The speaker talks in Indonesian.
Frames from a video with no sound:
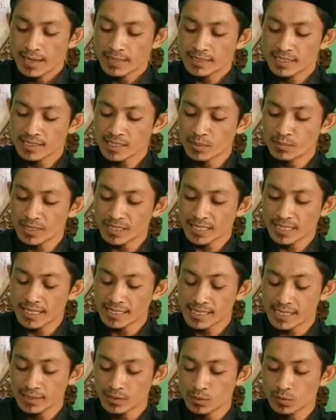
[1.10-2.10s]
Hadis nomor
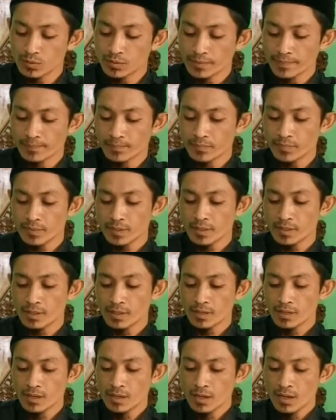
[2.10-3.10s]
31.
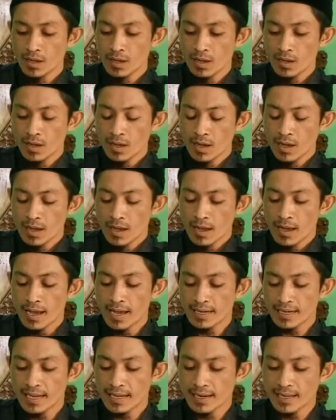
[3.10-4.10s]
An